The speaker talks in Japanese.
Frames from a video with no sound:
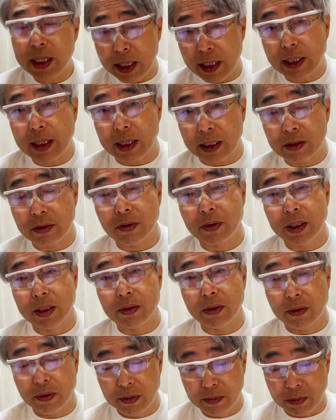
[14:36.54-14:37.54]
ええから、
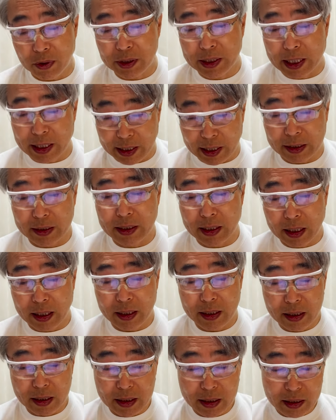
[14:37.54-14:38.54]
ストレート。もしあれやったら。
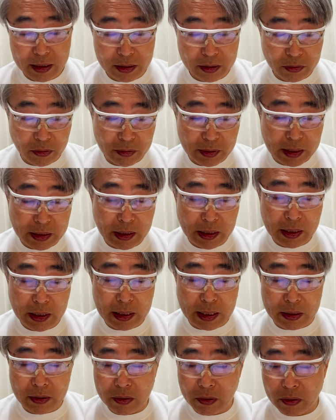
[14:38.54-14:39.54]
そんなに、
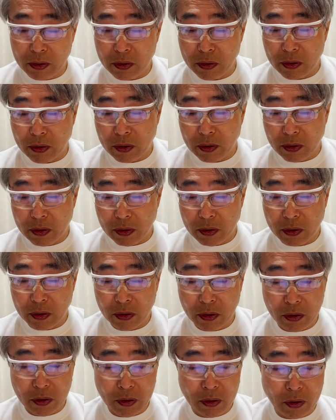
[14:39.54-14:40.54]
あ
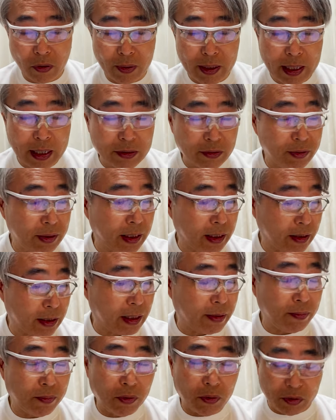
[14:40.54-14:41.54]
のー、怖がるんやった
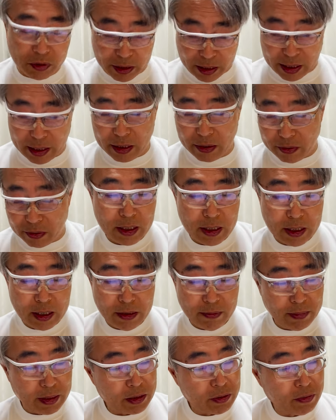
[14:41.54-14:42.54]
らボールでええよ。
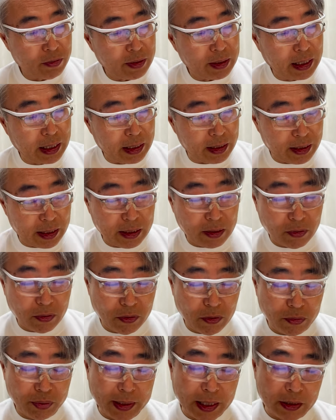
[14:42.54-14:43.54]
まあ、そんなんで、こ
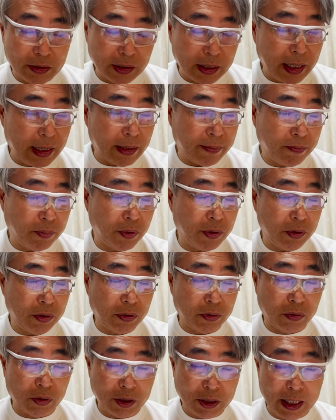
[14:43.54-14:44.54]
の二つが
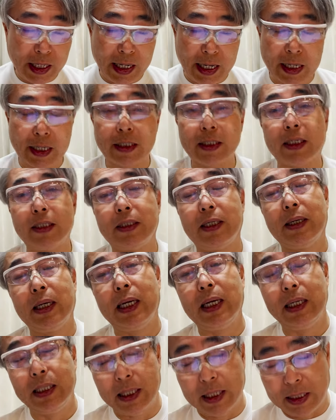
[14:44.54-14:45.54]
ポイントとして上げはして
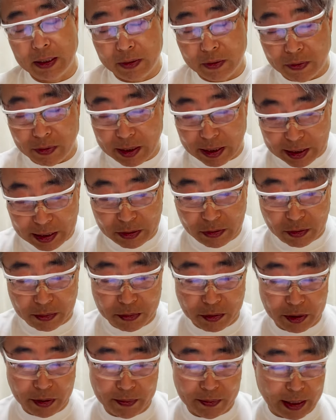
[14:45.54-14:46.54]
いただこうかなと
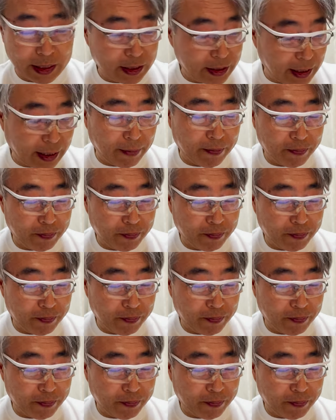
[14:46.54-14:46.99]
思いました。